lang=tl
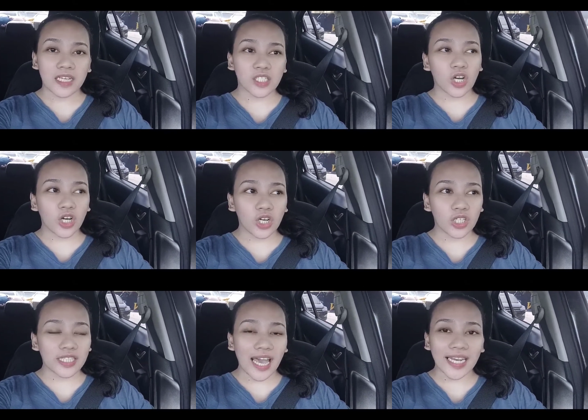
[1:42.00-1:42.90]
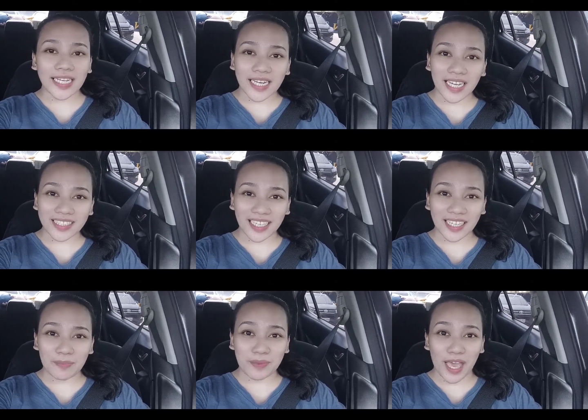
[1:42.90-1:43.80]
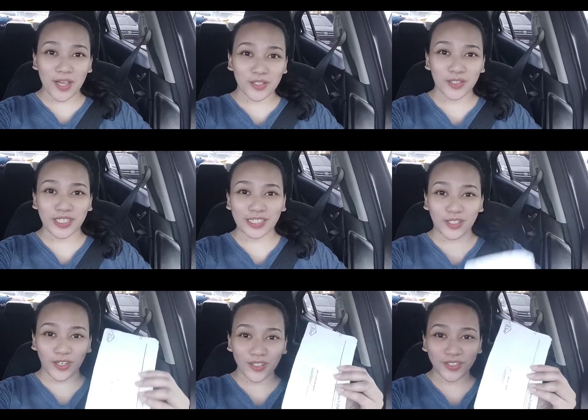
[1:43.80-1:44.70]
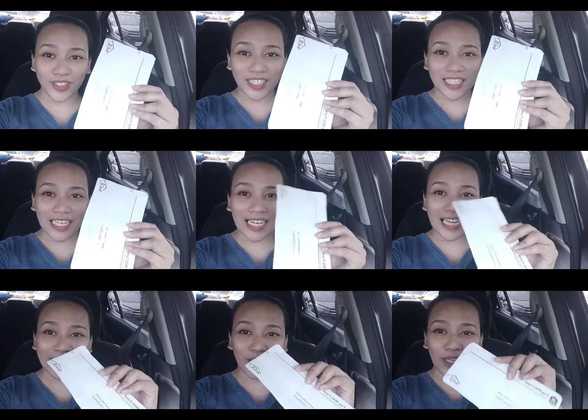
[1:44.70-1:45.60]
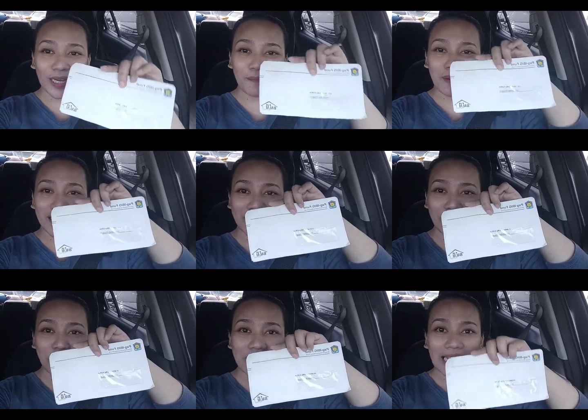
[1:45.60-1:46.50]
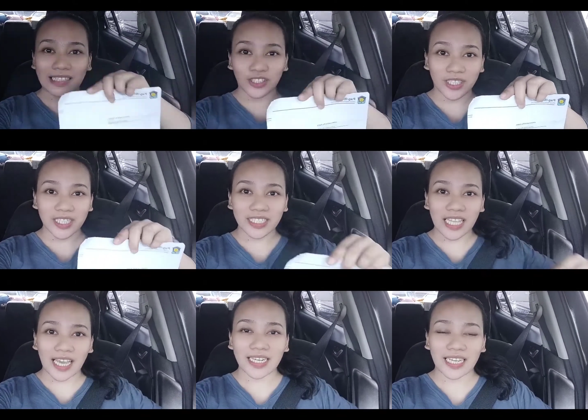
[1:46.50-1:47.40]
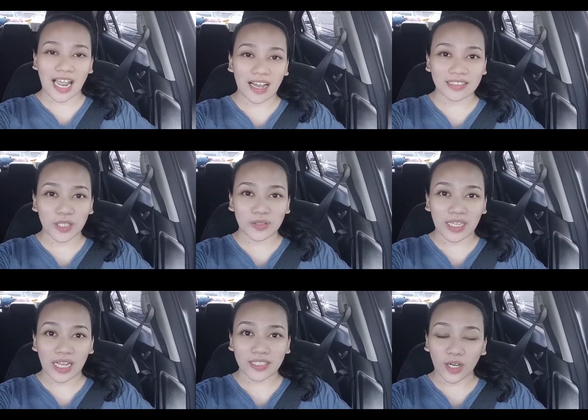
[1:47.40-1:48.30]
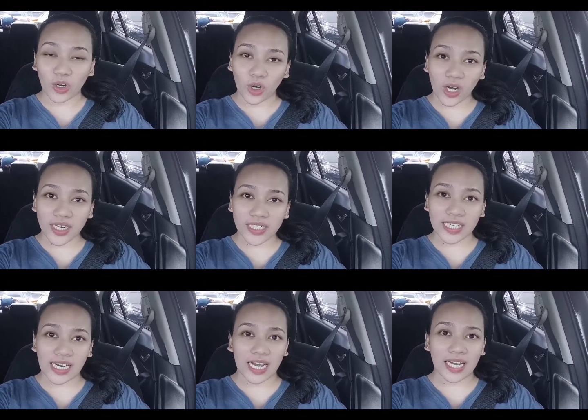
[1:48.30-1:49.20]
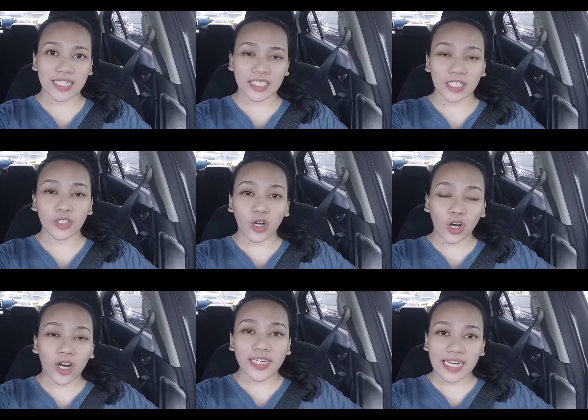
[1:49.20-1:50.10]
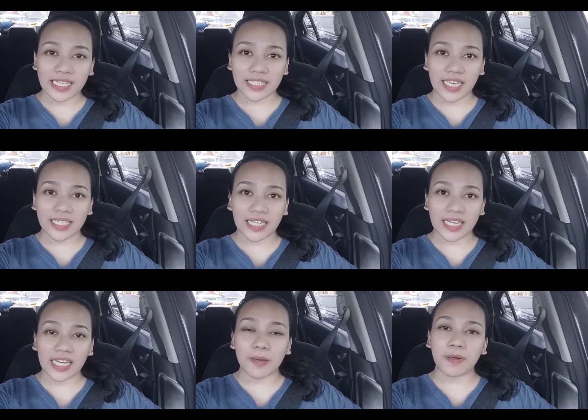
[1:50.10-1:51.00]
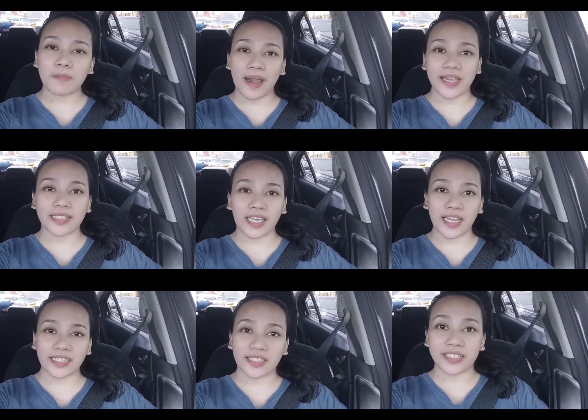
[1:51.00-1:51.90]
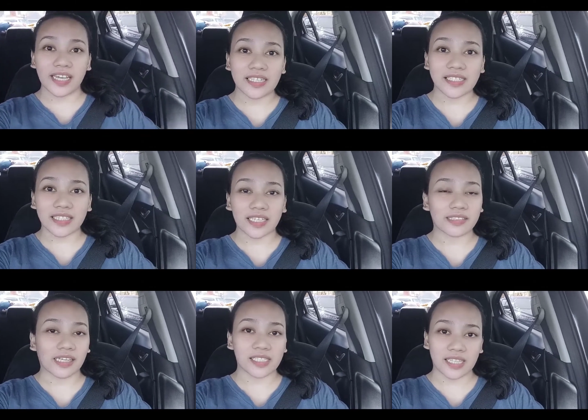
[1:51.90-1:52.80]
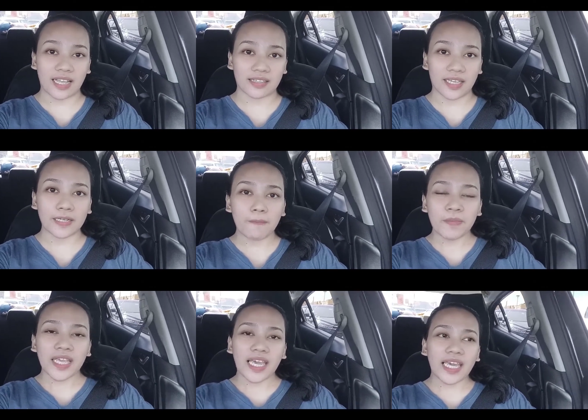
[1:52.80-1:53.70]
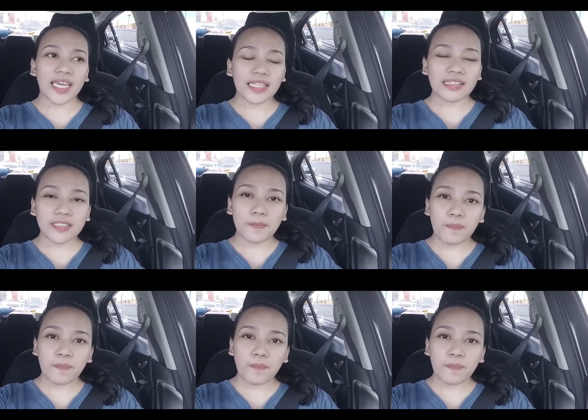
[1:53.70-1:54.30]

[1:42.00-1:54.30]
So, dahil nga nakatanggap tayo no, na to, ng ganito, ng pag-ibig letter, dahil kailangan daw nila ng OR nila, ng no, OR natin na nakapagbayad tayo ng real estate tax natin. And,